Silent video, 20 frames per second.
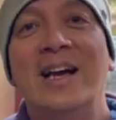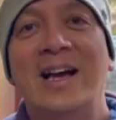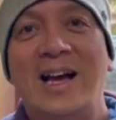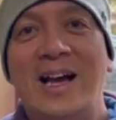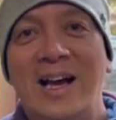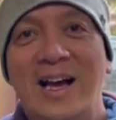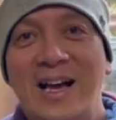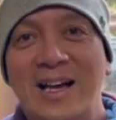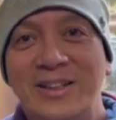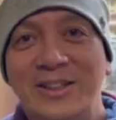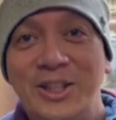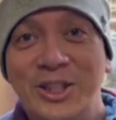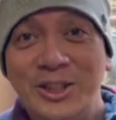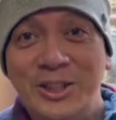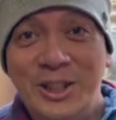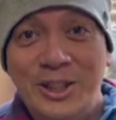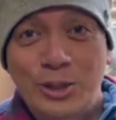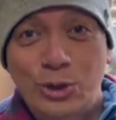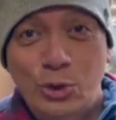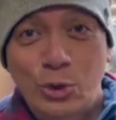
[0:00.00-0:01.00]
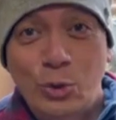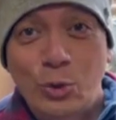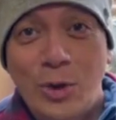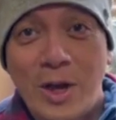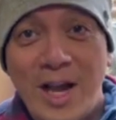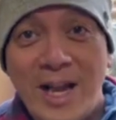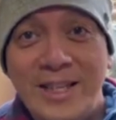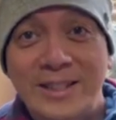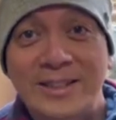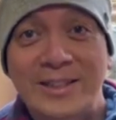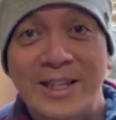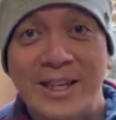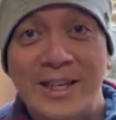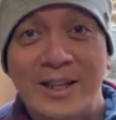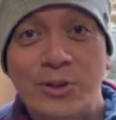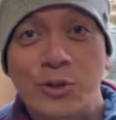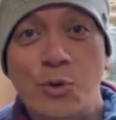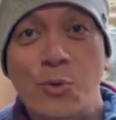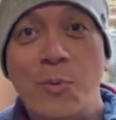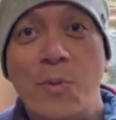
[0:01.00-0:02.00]
Uh, this is to answer
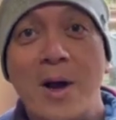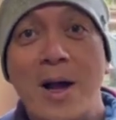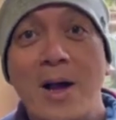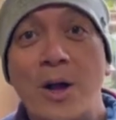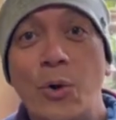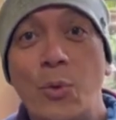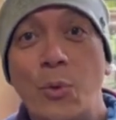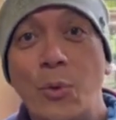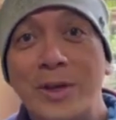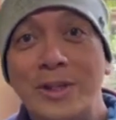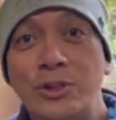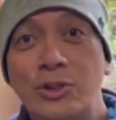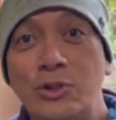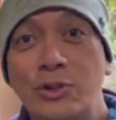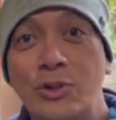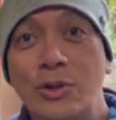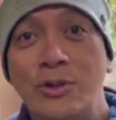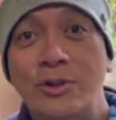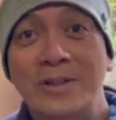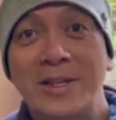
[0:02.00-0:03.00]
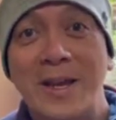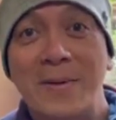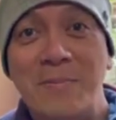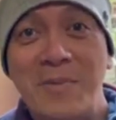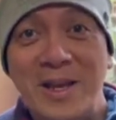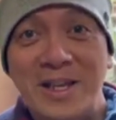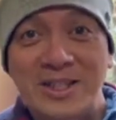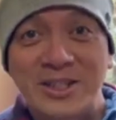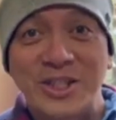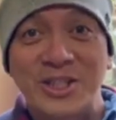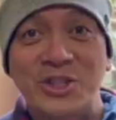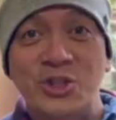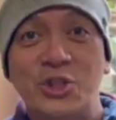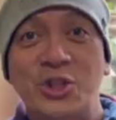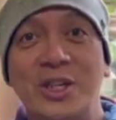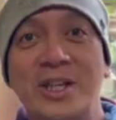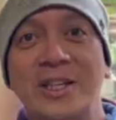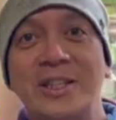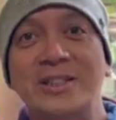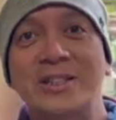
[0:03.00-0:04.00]
yung mga question,
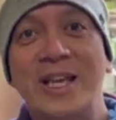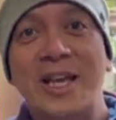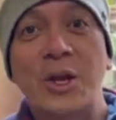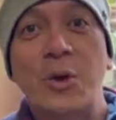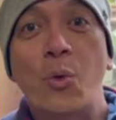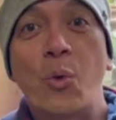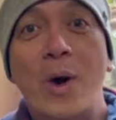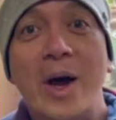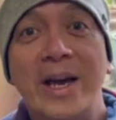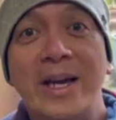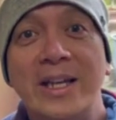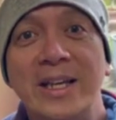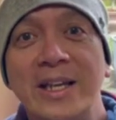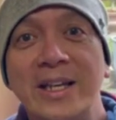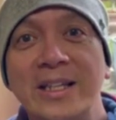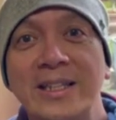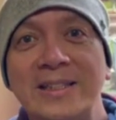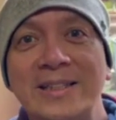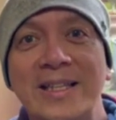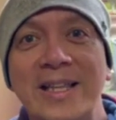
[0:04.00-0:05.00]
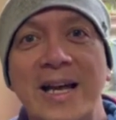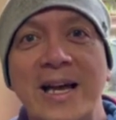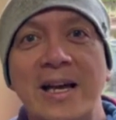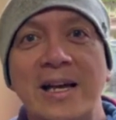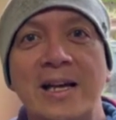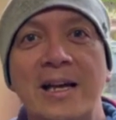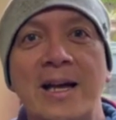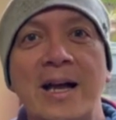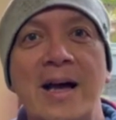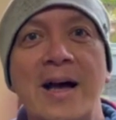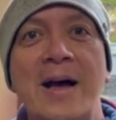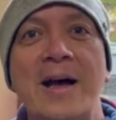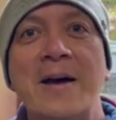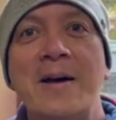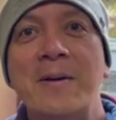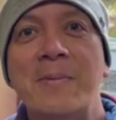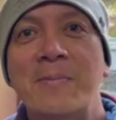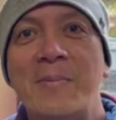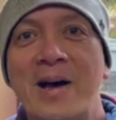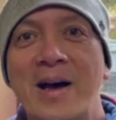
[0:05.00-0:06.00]
messages, inquiries ng uh,
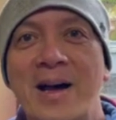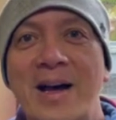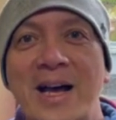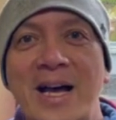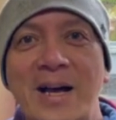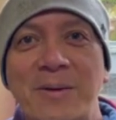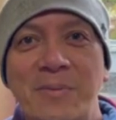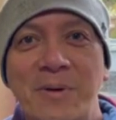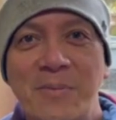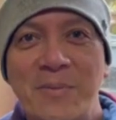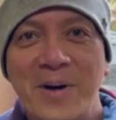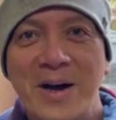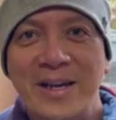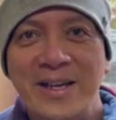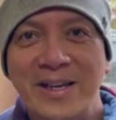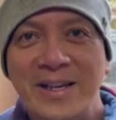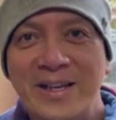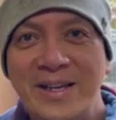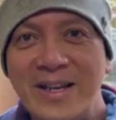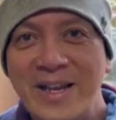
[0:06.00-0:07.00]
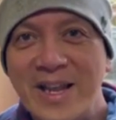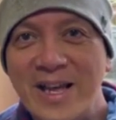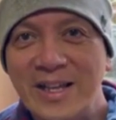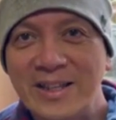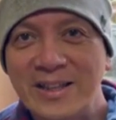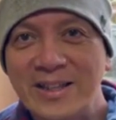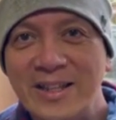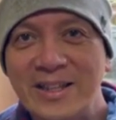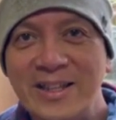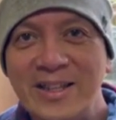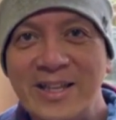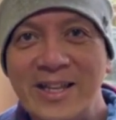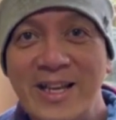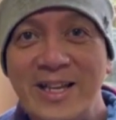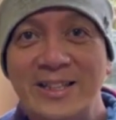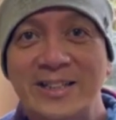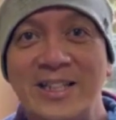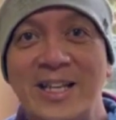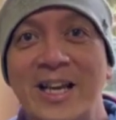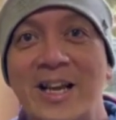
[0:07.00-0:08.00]
mga kababayan natin na
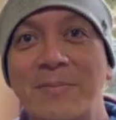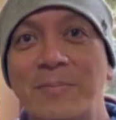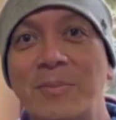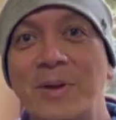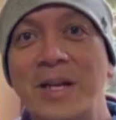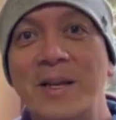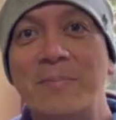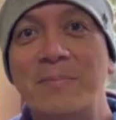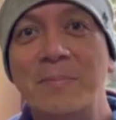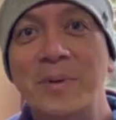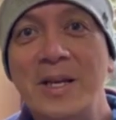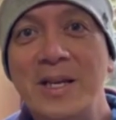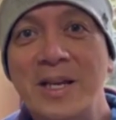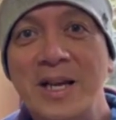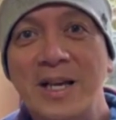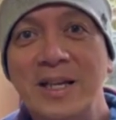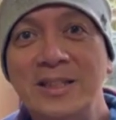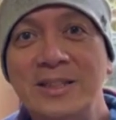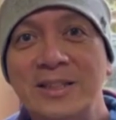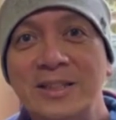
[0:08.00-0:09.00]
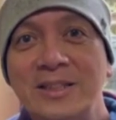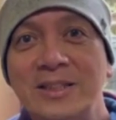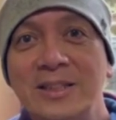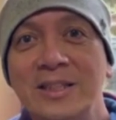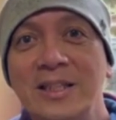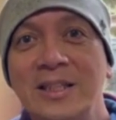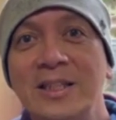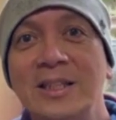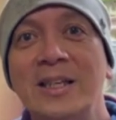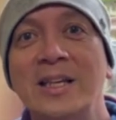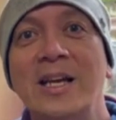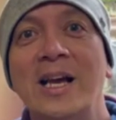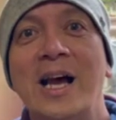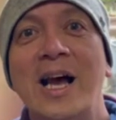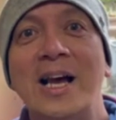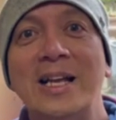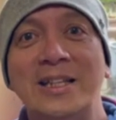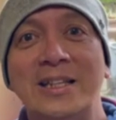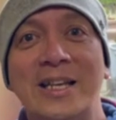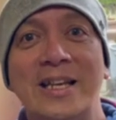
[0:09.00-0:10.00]
nasa Pilipinas
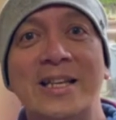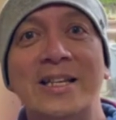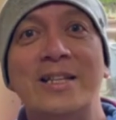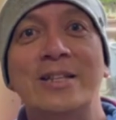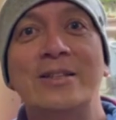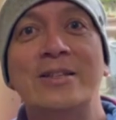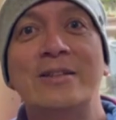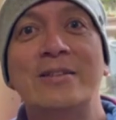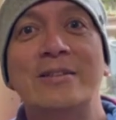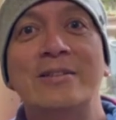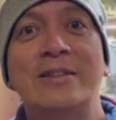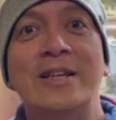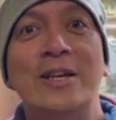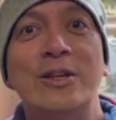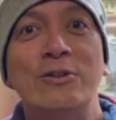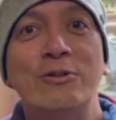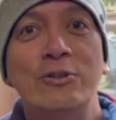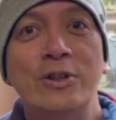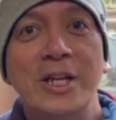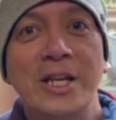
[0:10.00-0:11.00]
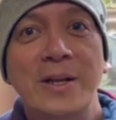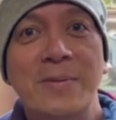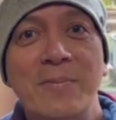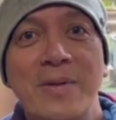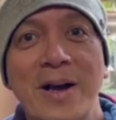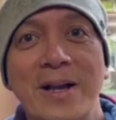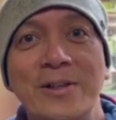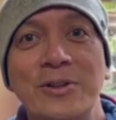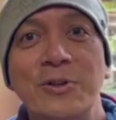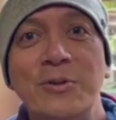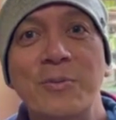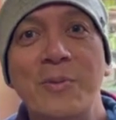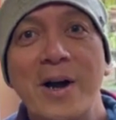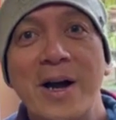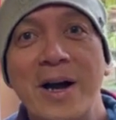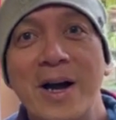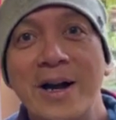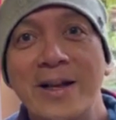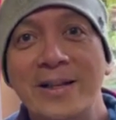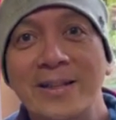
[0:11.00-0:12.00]
at gayon, gayon din naman yung
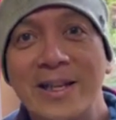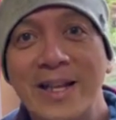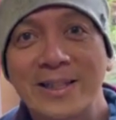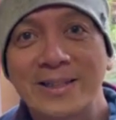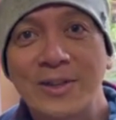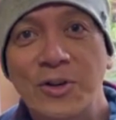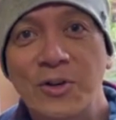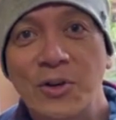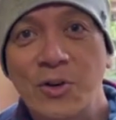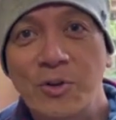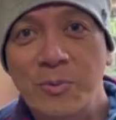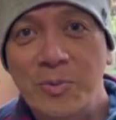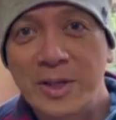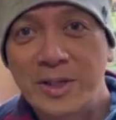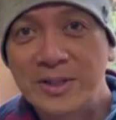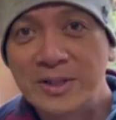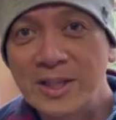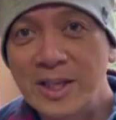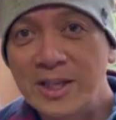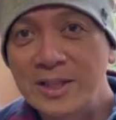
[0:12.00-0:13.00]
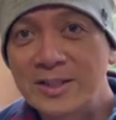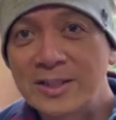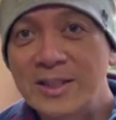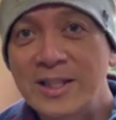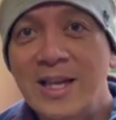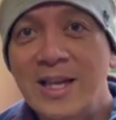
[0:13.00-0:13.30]
mga nasa overseas.